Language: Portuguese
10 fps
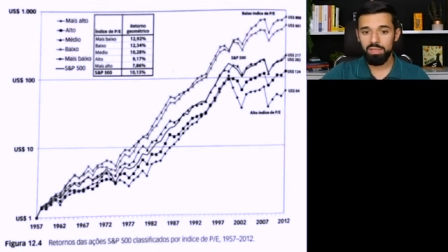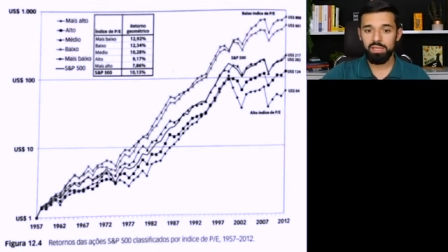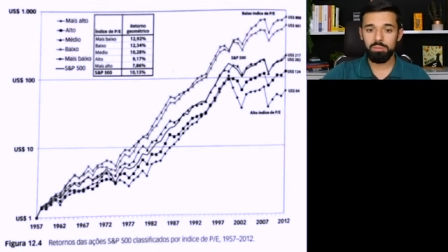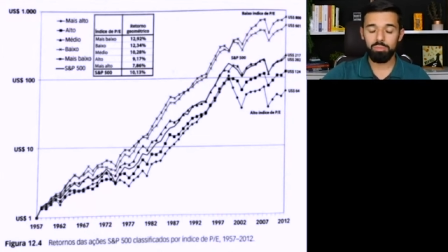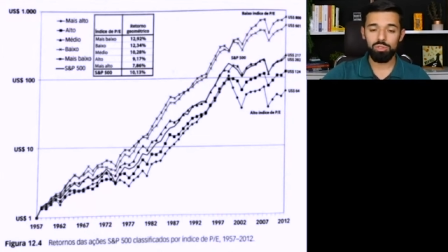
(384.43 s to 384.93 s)

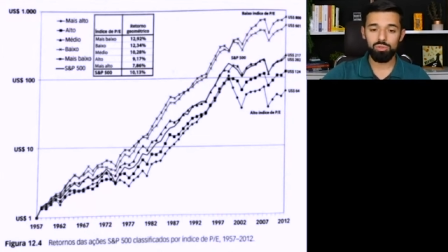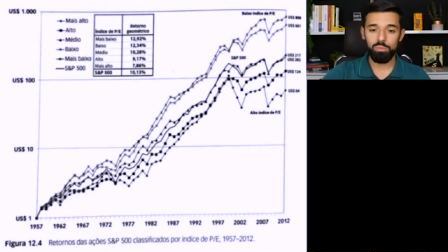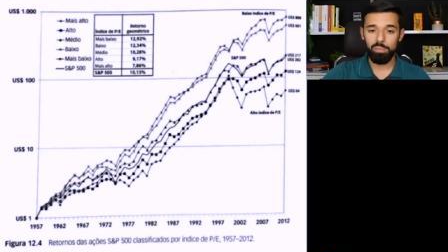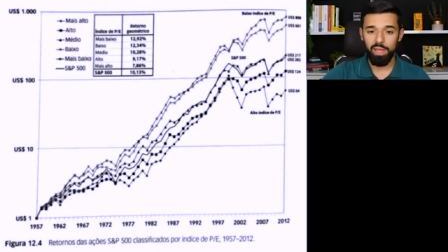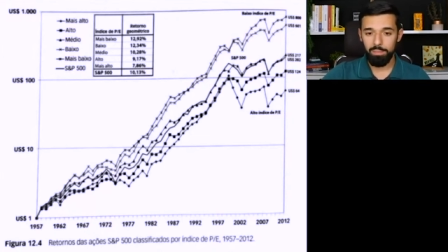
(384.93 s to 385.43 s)
depois
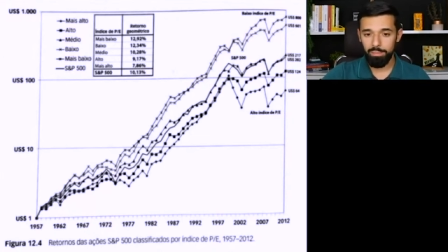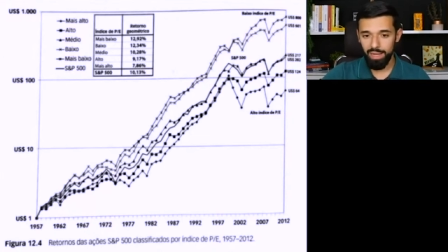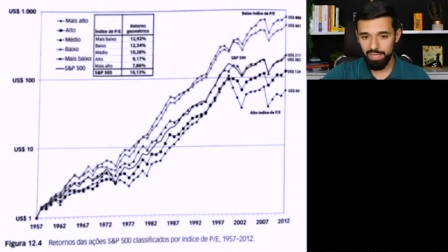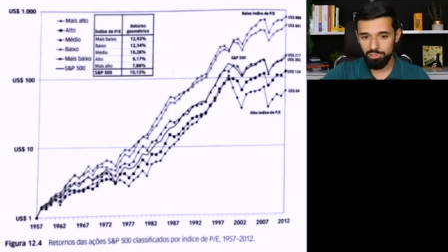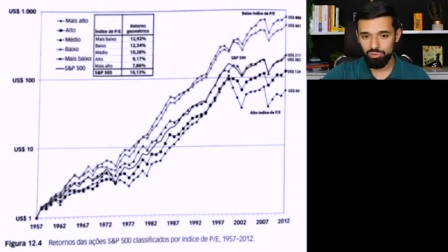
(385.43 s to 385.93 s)
com o pé
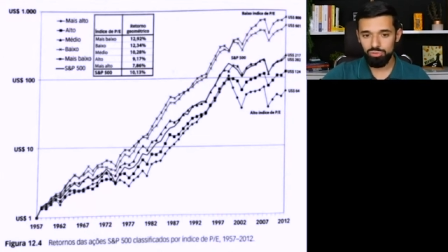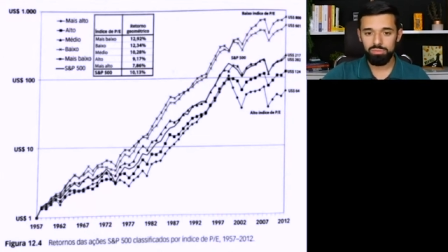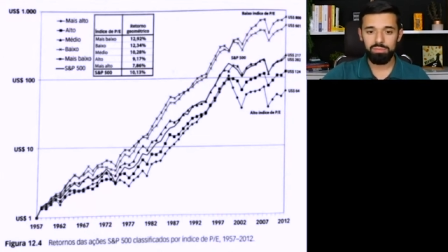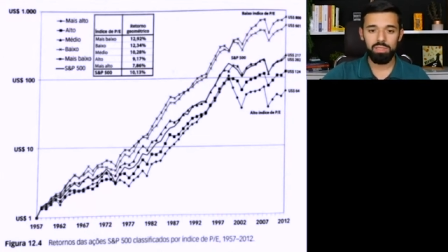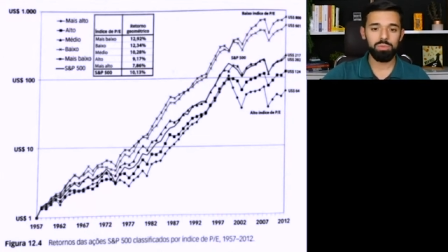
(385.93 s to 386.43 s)

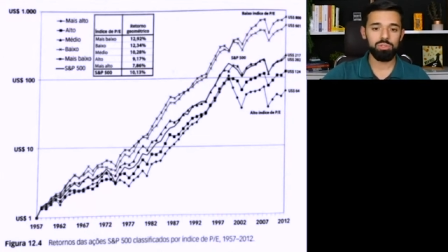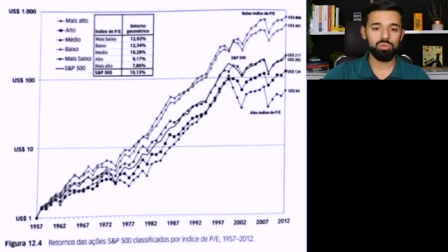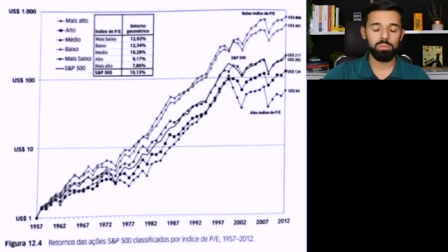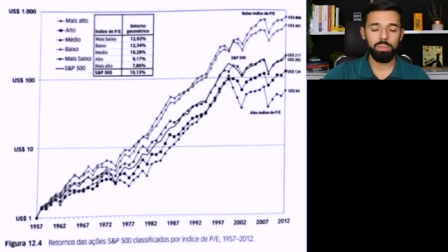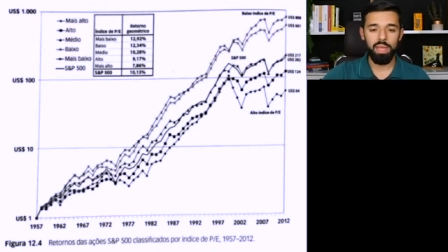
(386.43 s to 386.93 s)
baixo, depois
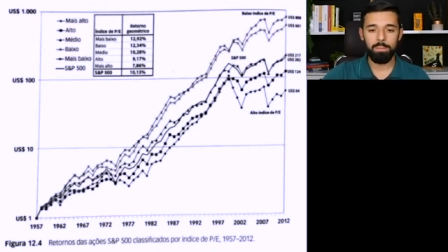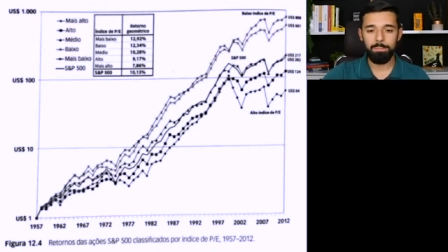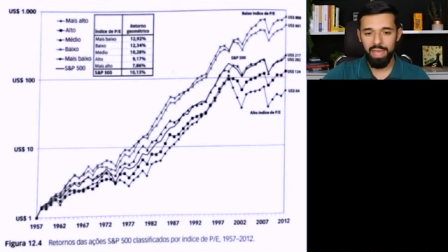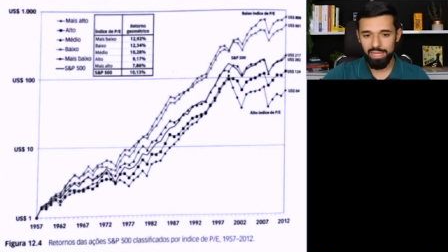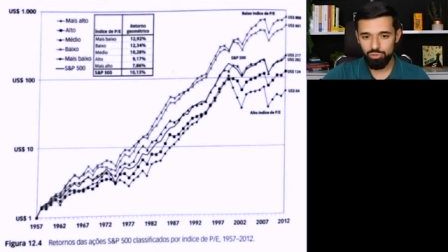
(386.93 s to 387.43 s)
com o pé
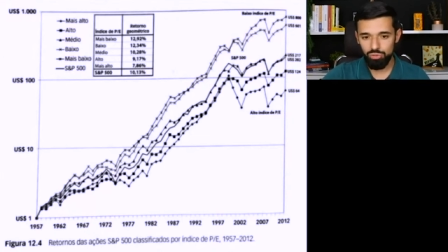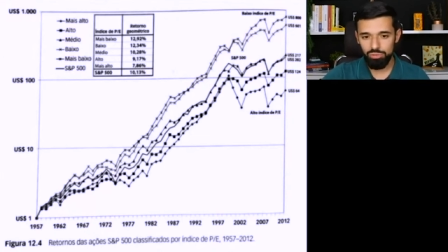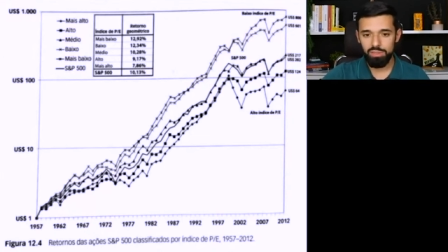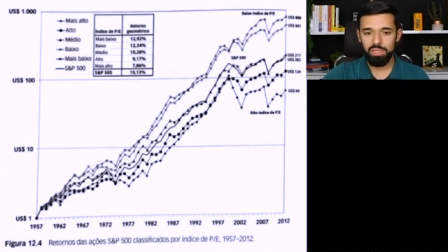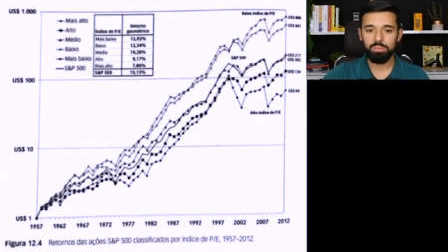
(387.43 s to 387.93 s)

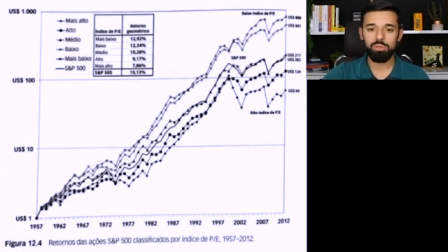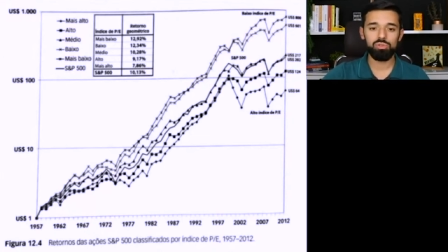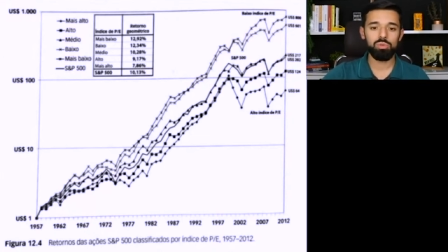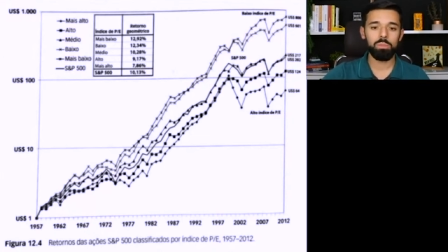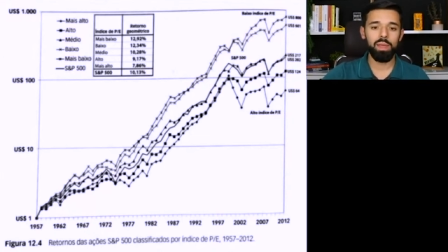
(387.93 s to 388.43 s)
médio,
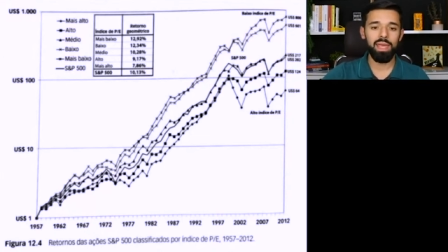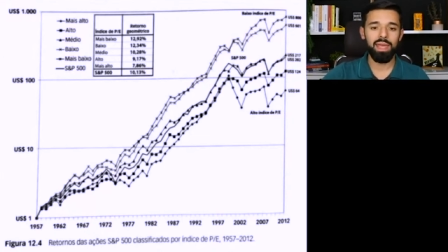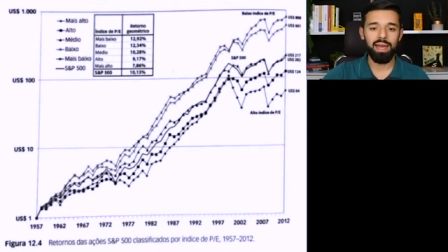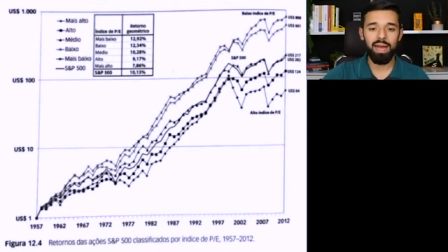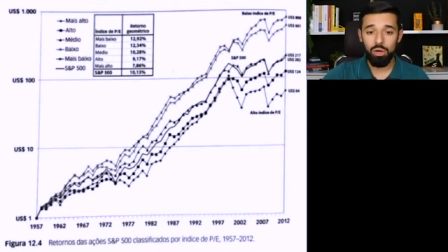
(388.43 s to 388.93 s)
depois com o
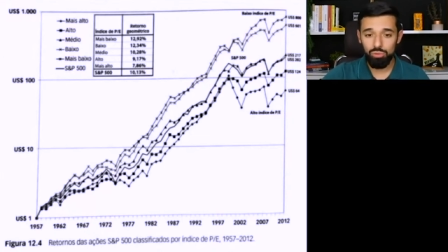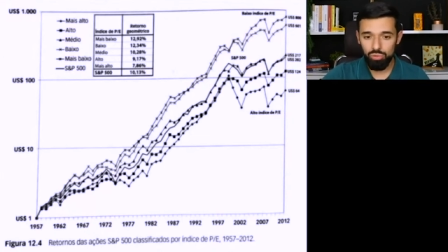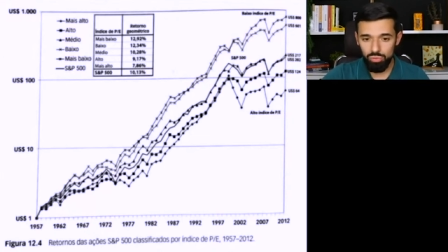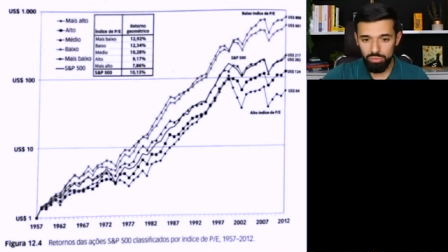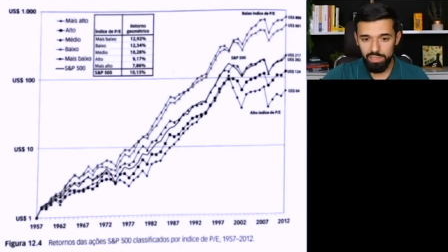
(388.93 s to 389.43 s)
pé
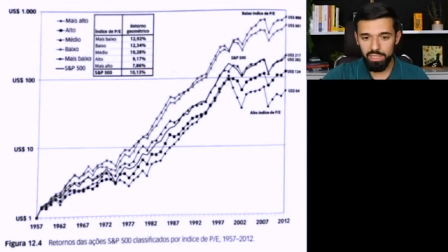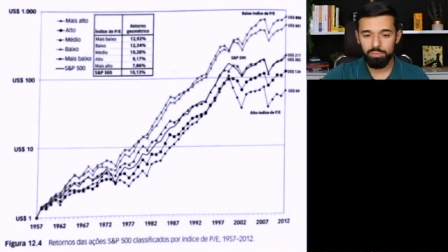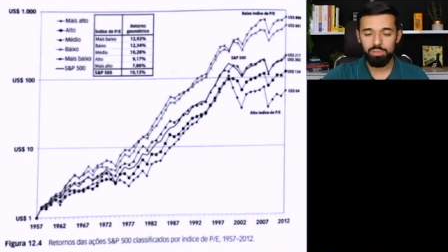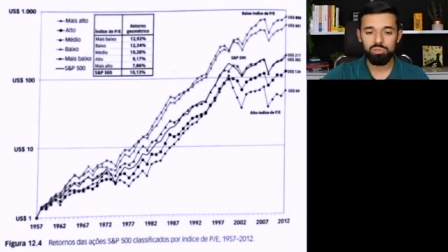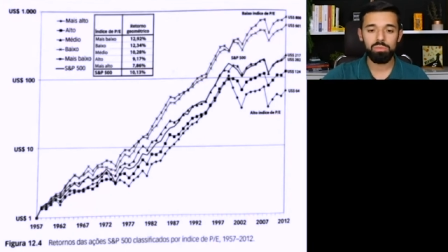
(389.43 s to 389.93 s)
alto e
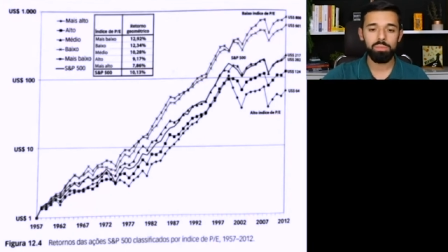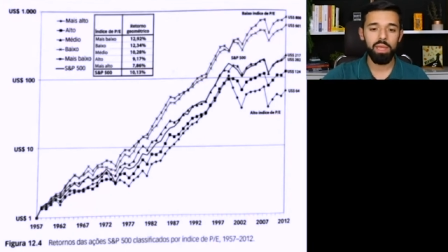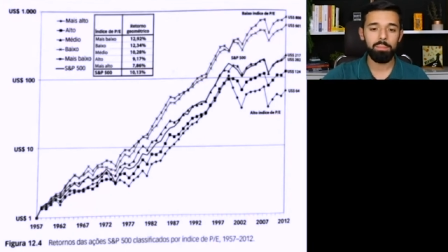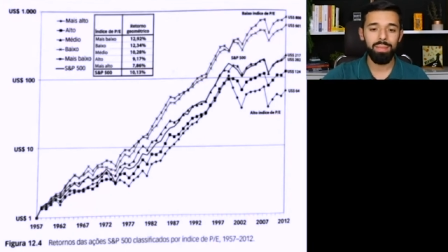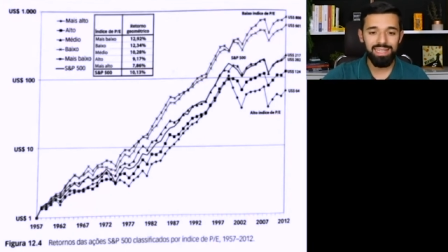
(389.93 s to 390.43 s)
depois com o
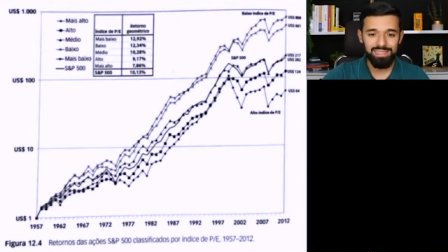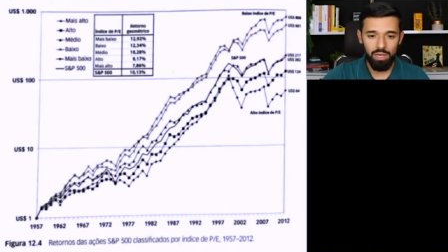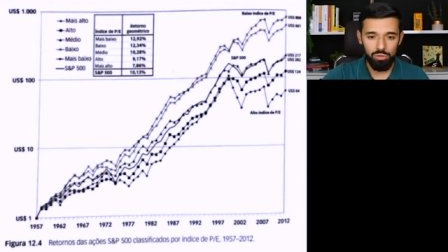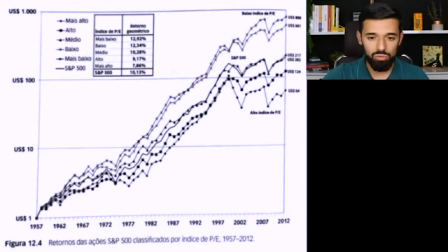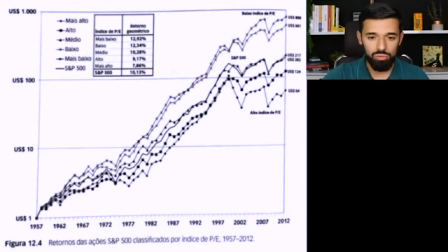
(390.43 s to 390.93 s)
pé mais
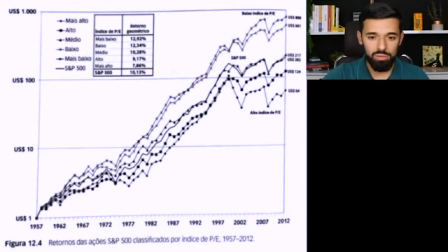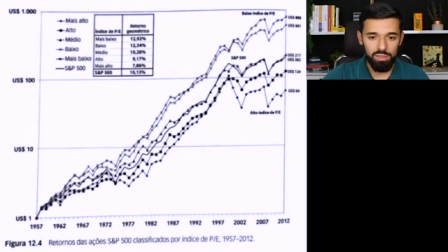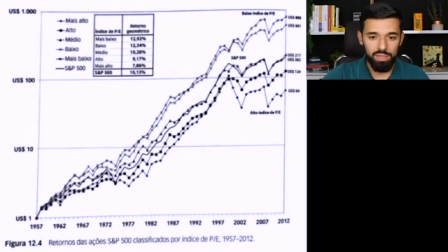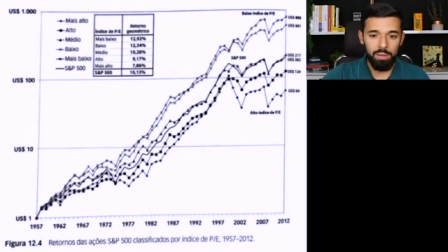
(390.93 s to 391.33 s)
alto,